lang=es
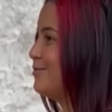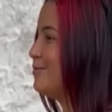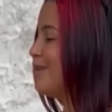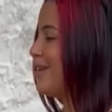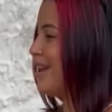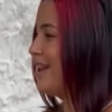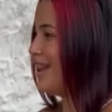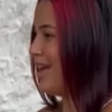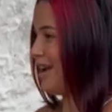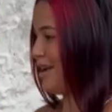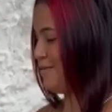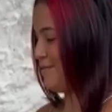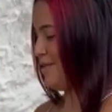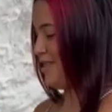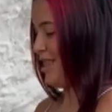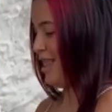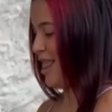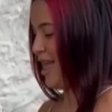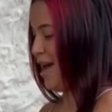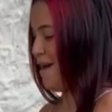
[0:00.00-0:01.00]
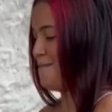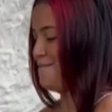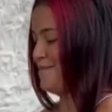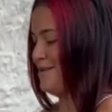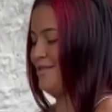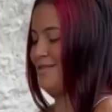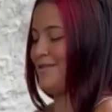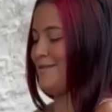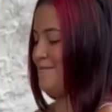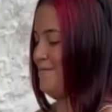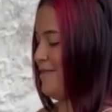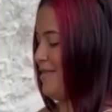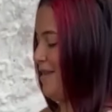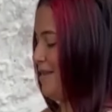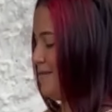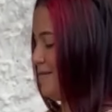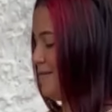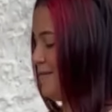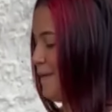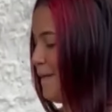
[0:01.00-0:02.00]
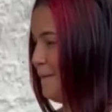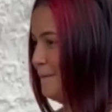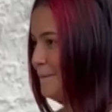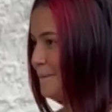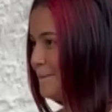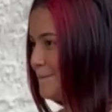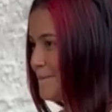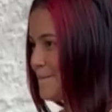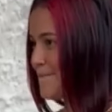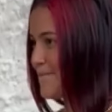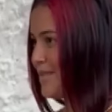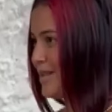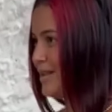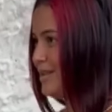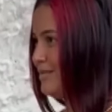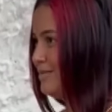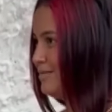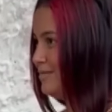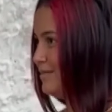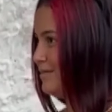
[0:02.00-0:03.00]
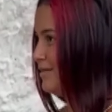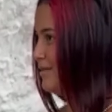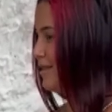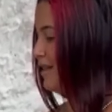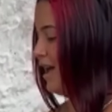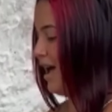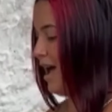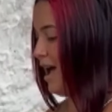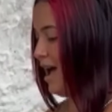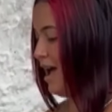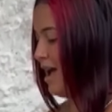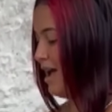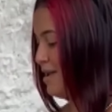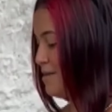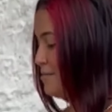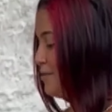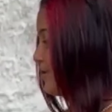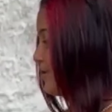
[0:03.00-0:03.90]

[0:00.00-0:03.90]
Tú eres la que me tienes a mí tímida. ¿Y por qué? ¿Qué es lo que te pone tímido de mí?